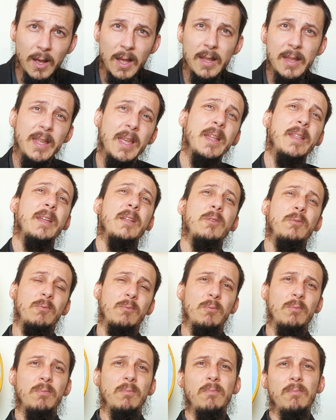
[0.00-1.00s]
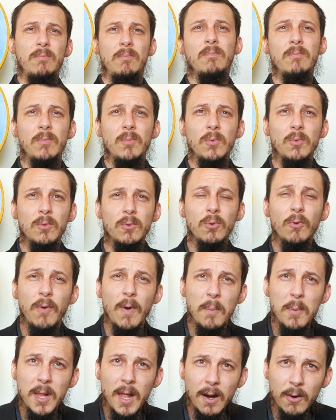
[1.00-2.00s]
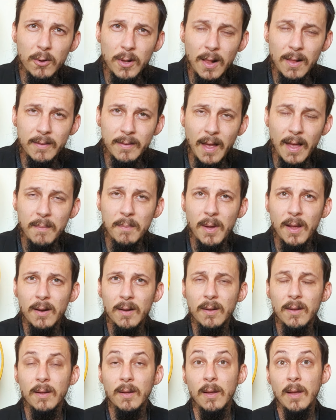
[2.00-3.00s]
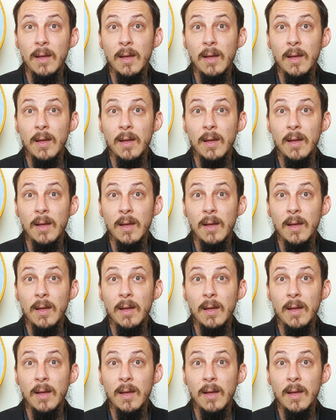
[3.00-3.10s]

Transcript: que tienen su familiar con Alzheimer